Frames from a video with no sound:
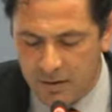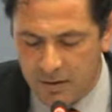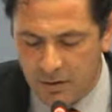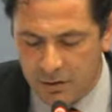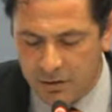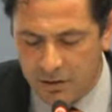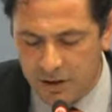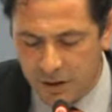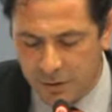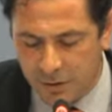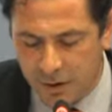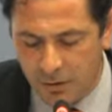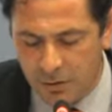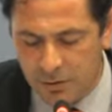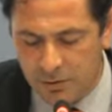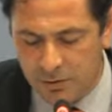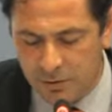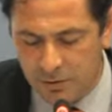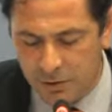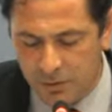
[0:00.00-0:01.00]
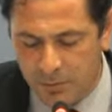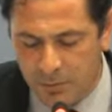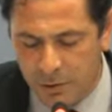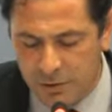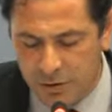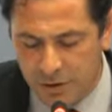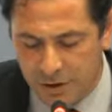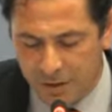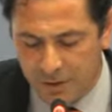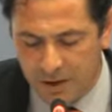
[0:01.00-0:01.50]
Los iniciados con
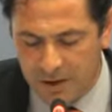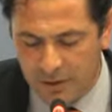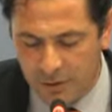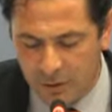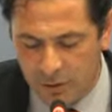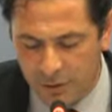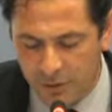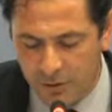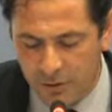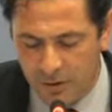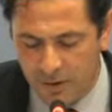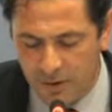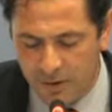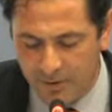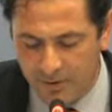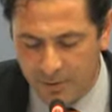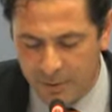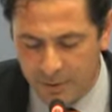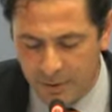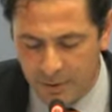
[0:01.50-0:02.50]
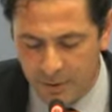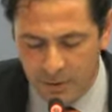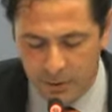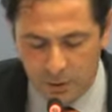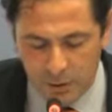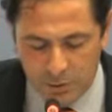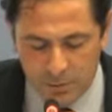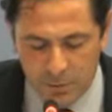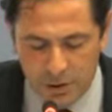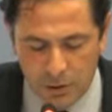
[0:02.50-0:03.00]
posterioridad al 12 de febrero
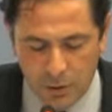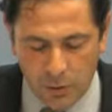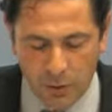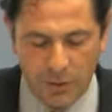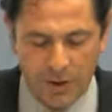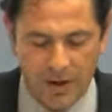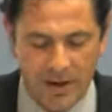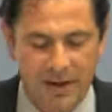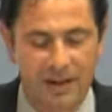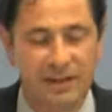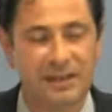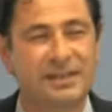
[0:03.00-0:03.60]
del 2012